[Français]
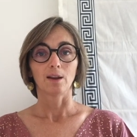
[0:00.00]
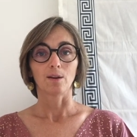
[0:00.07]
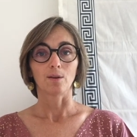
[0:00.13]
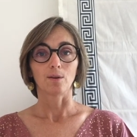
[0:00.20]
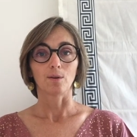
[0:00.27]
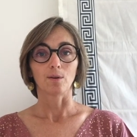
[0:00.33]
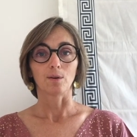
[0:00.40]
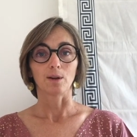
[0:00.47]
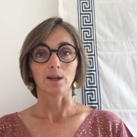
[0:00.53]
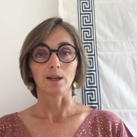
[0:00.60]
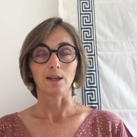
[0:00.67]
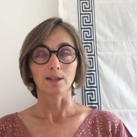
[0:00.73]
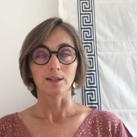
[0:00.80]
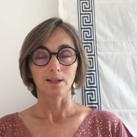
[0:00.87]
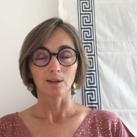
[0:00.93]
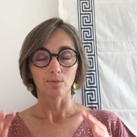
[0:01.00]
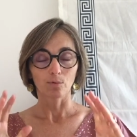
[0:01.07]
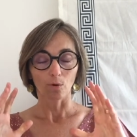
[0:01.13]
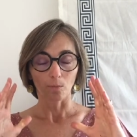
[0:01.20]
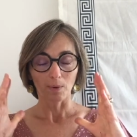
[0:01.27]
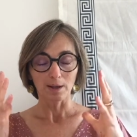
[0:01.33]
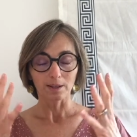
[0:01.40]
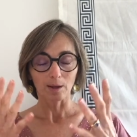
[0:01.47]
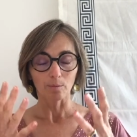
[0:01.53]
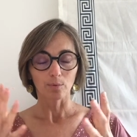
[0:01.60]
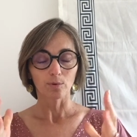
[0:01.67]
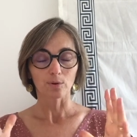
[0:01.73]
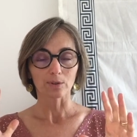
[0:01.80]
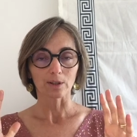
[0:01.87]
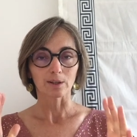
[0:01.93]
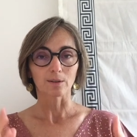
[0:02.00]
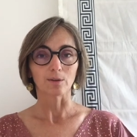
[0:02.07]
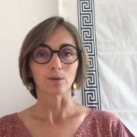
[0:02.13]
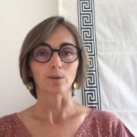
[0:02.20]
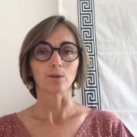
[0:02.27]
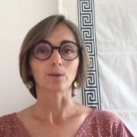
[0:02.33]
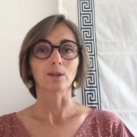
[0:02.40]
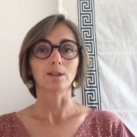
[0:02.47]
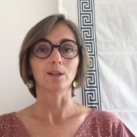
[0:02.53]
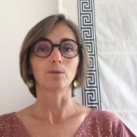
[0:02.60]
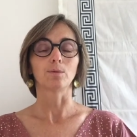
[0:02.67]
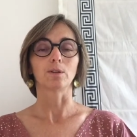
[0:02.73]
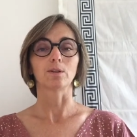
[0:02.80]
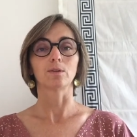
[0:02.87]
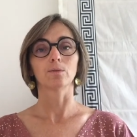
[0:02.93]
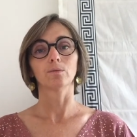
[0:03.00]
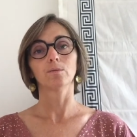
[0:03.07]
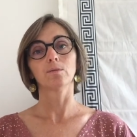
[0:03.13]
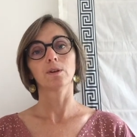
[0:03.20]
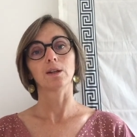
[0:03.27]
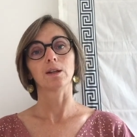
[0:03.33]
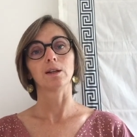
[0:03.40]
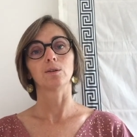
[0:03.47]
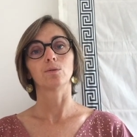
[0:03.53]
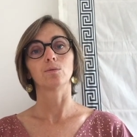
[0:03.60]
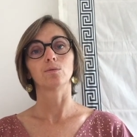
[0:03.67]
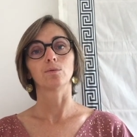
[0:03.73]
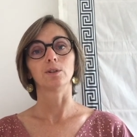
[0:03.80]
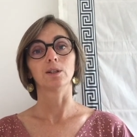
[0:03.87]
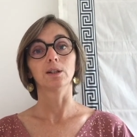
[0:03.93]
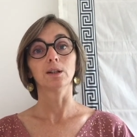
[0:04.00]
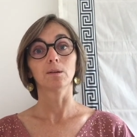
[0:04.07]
euh, et essayer de vous remettre un peu dans cette, situation et de vous dire,